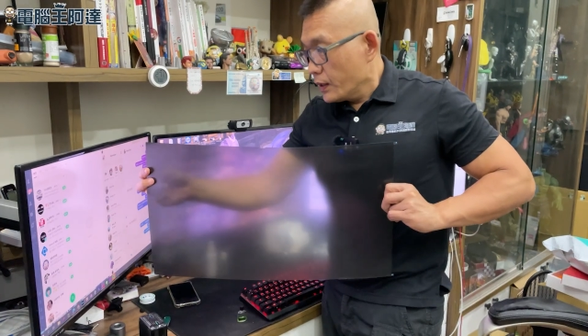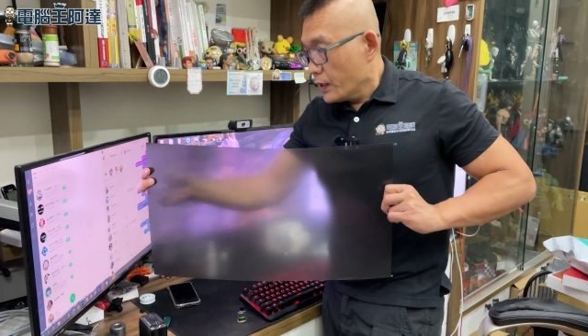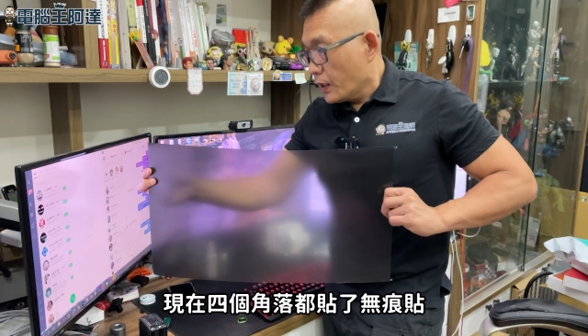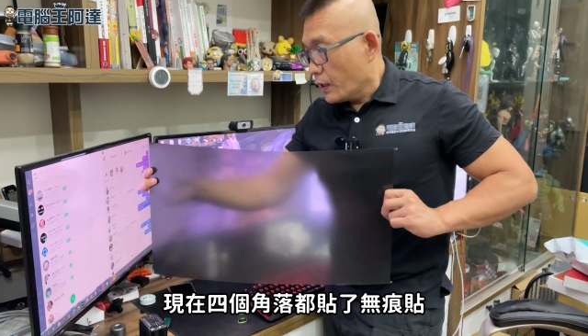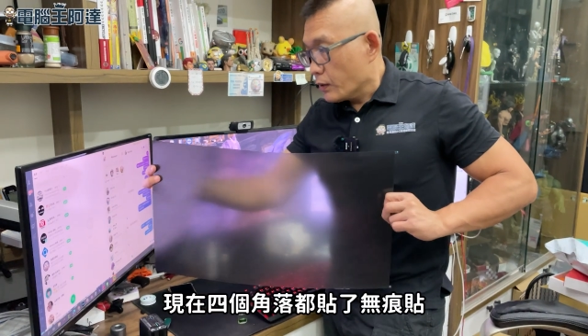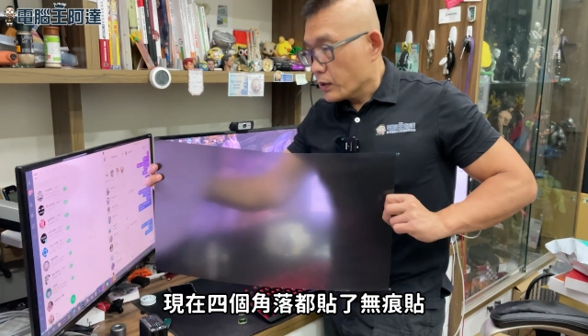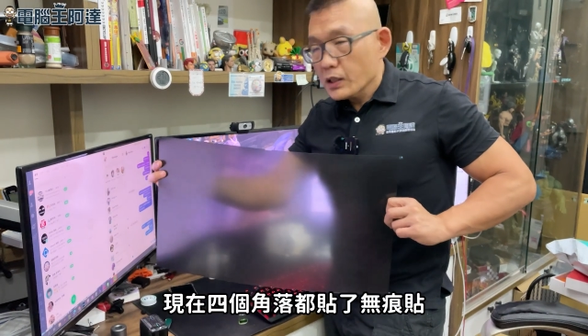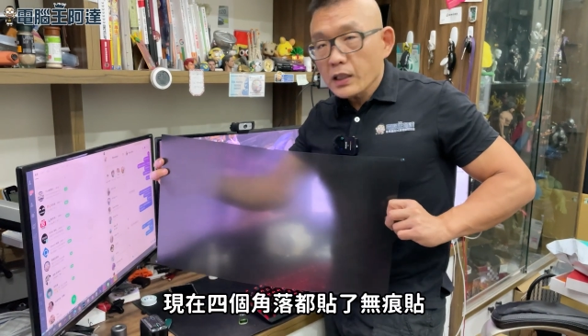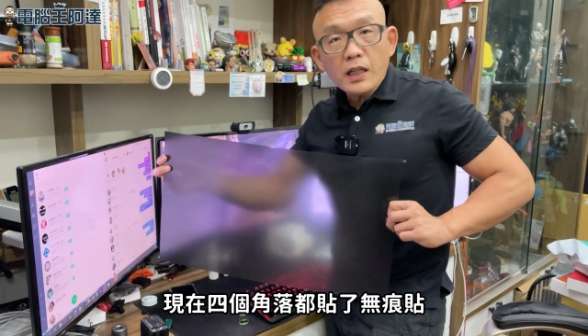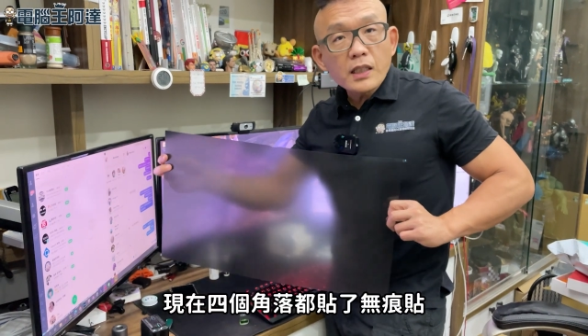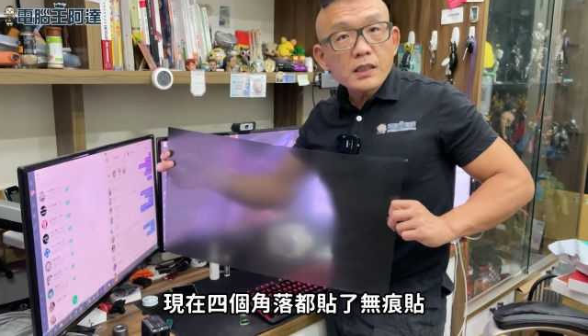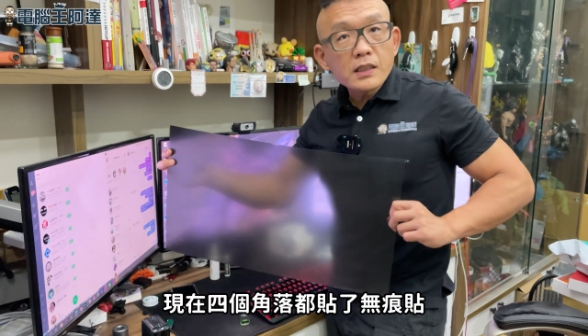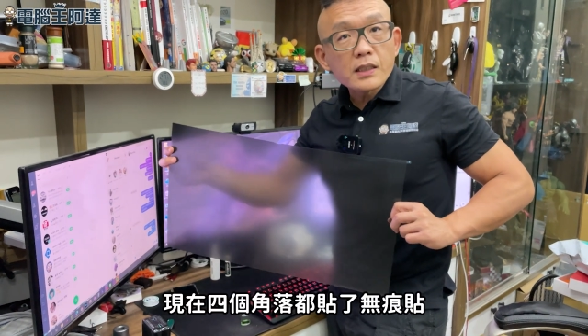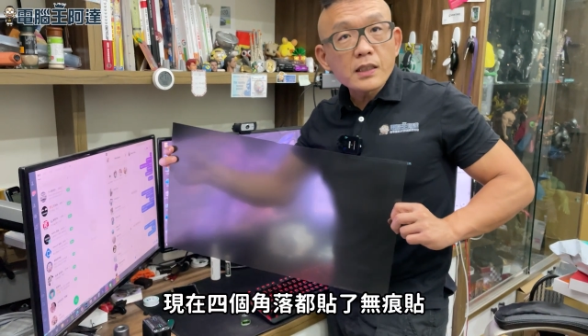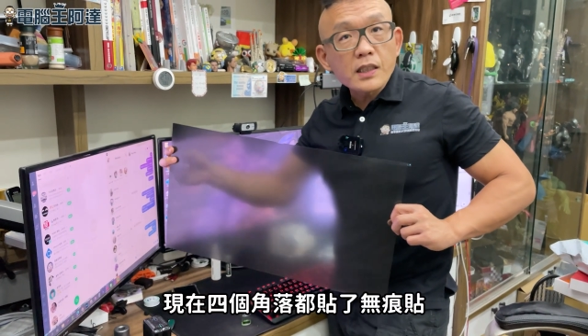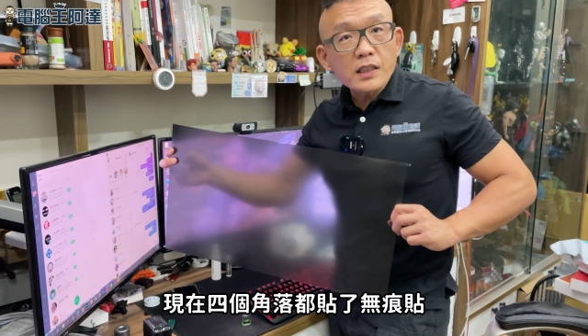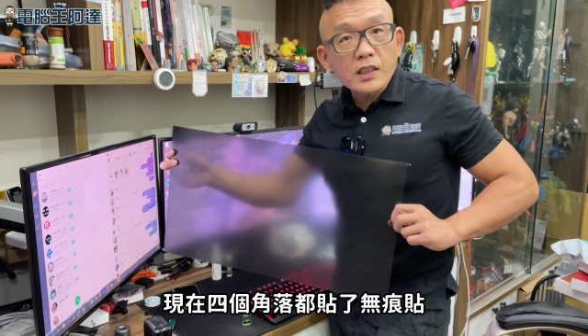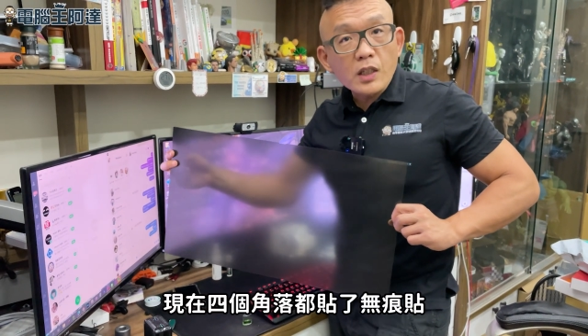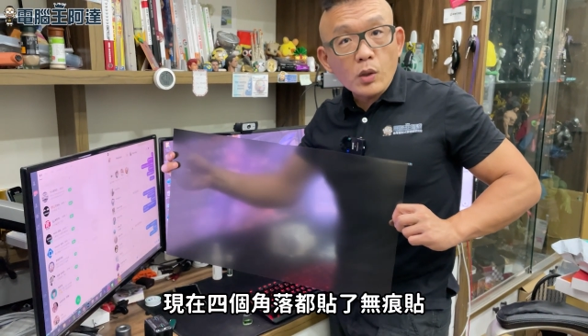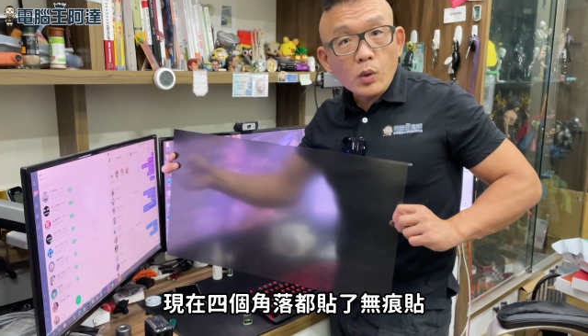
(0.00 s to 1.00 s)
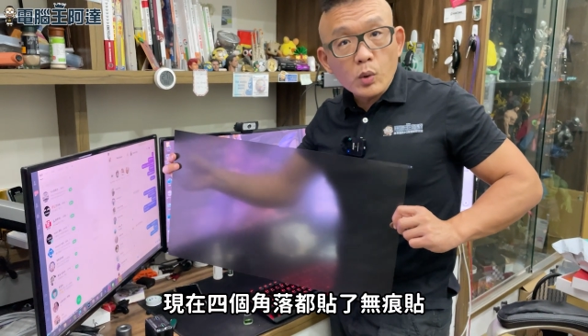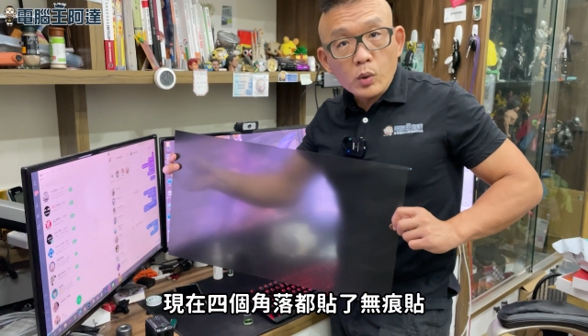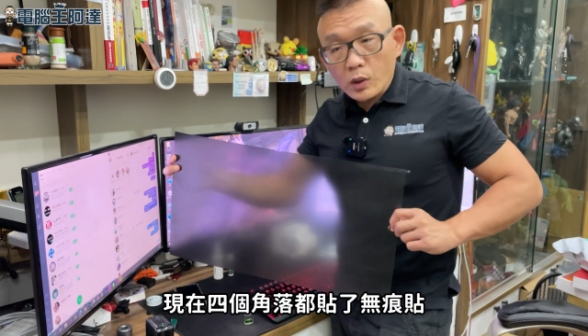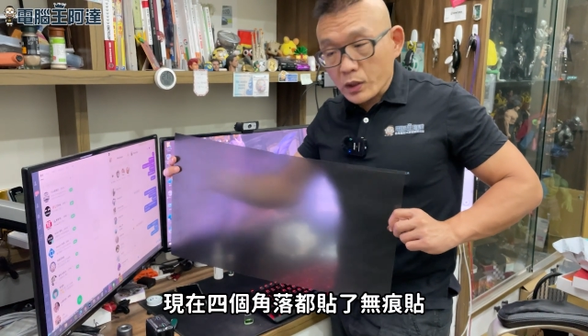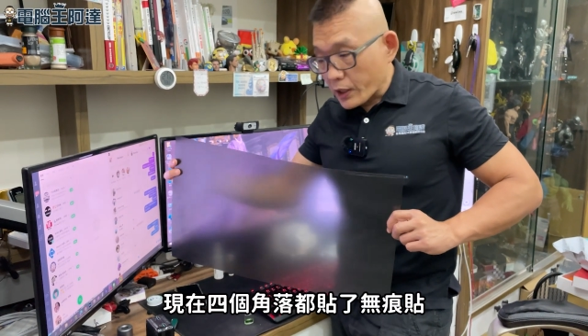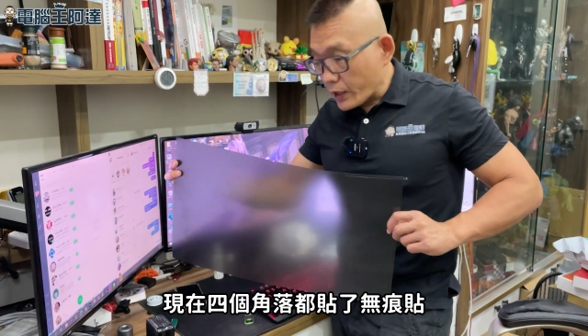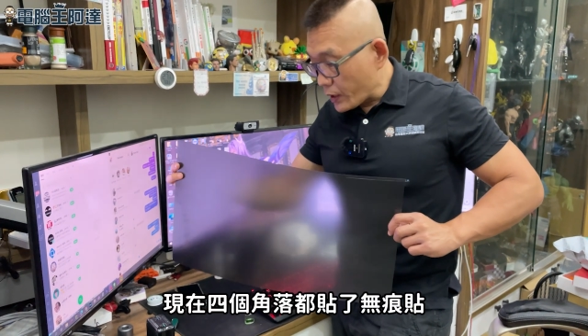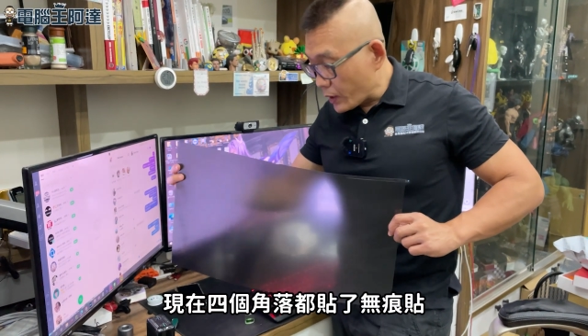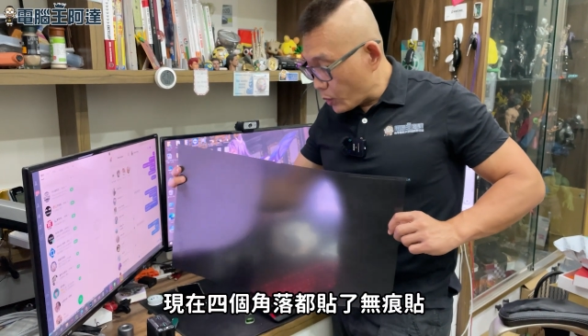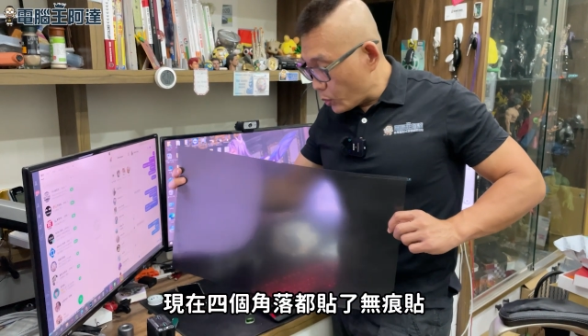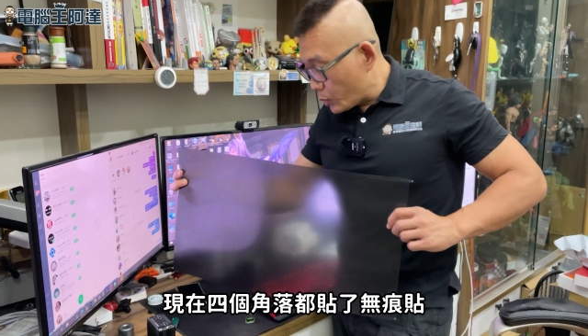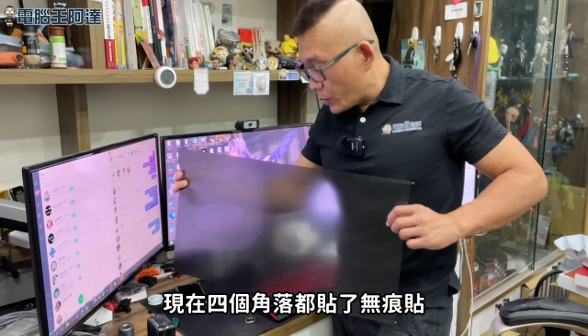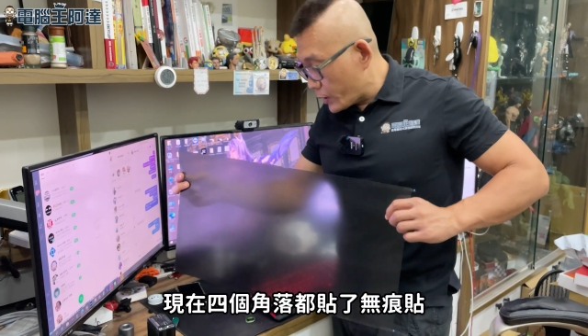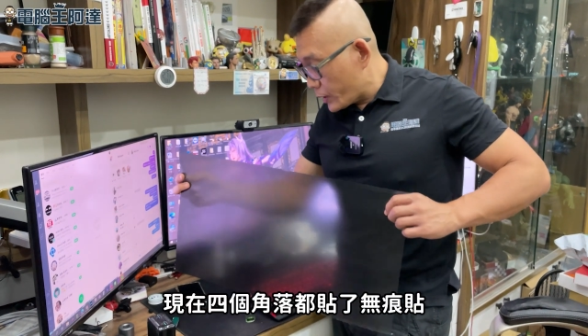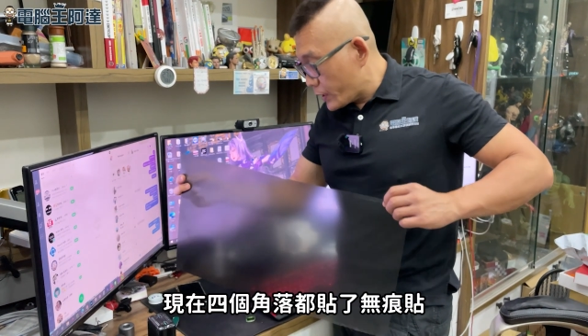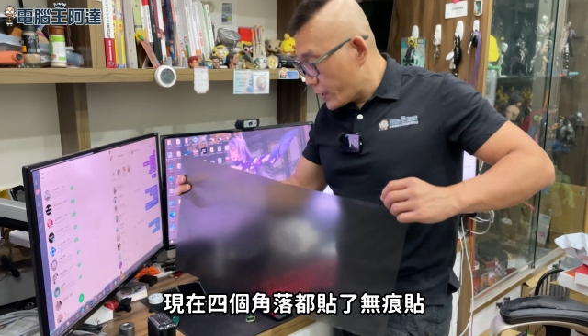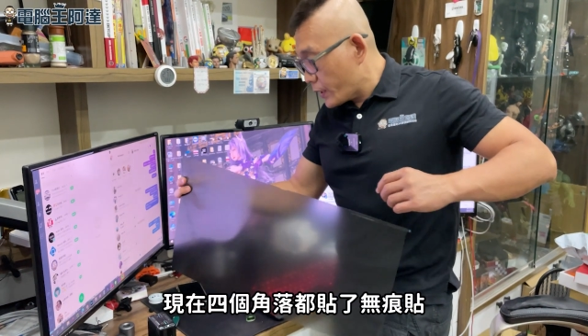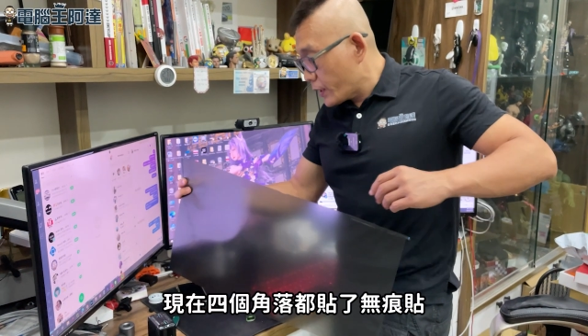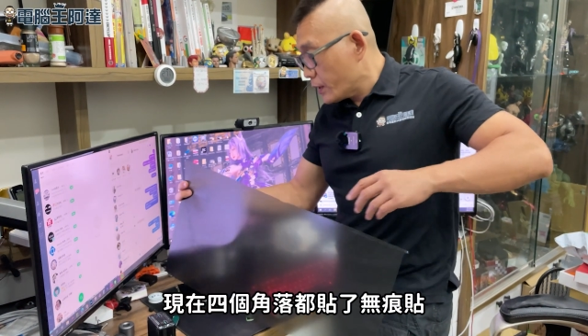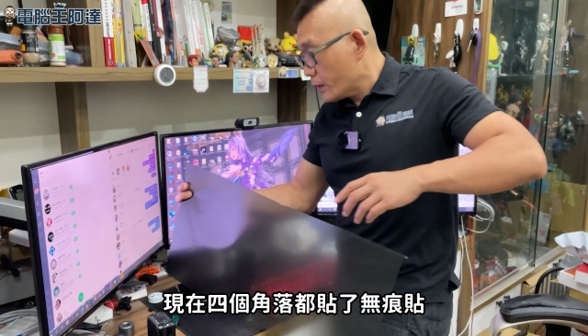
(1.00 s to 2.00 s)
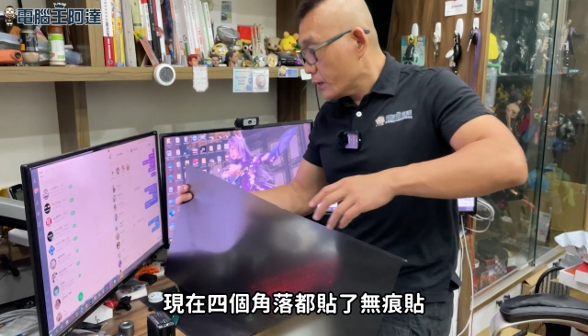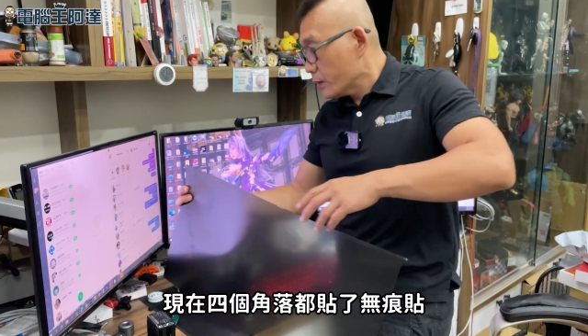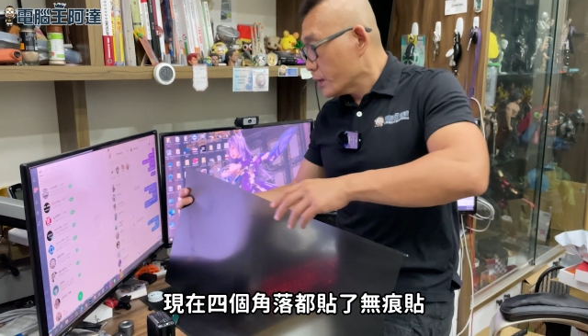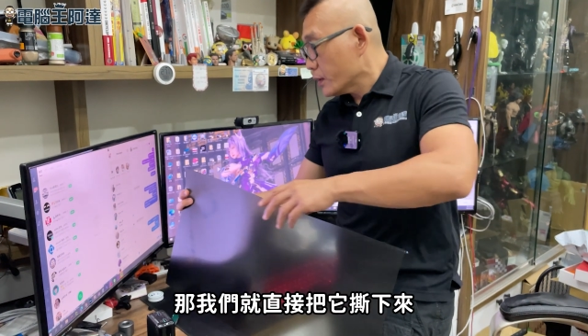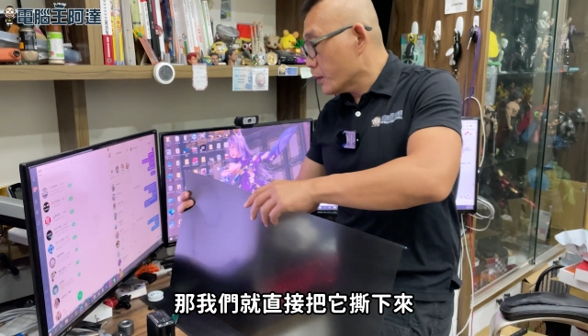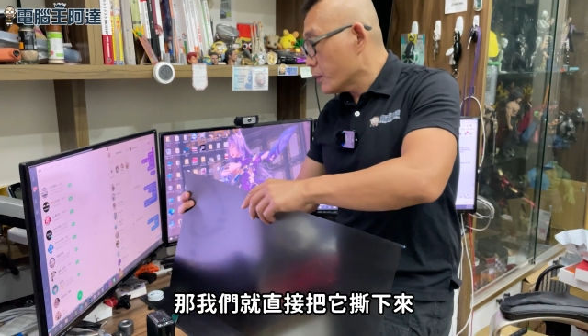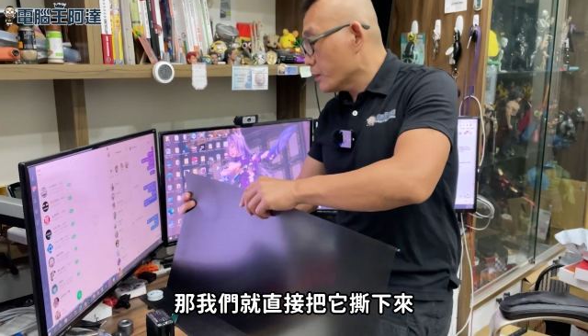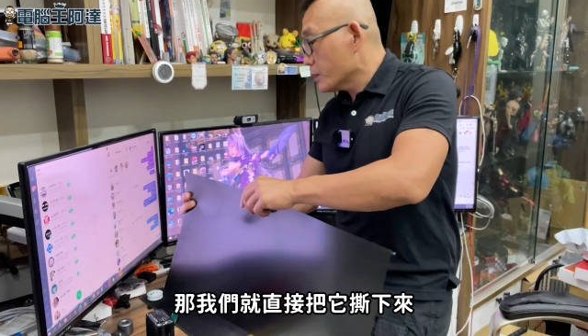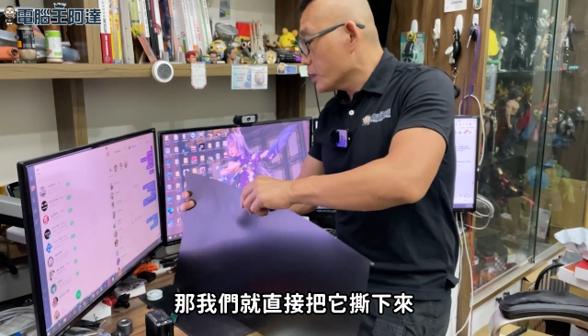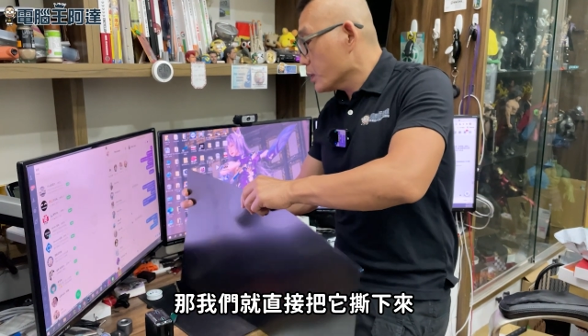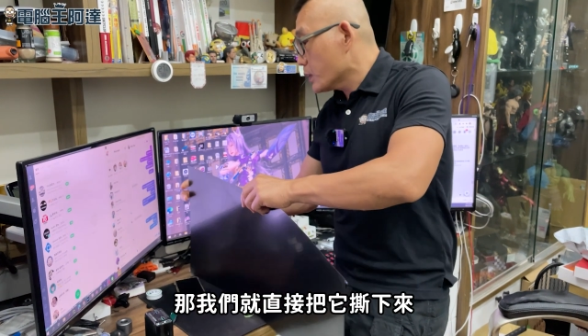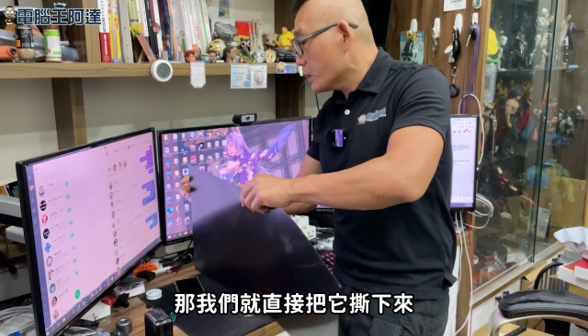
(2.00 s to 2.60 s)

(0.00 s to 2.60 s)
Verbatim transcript: 好，现在四个角落都贴了无痕贴了，那我们就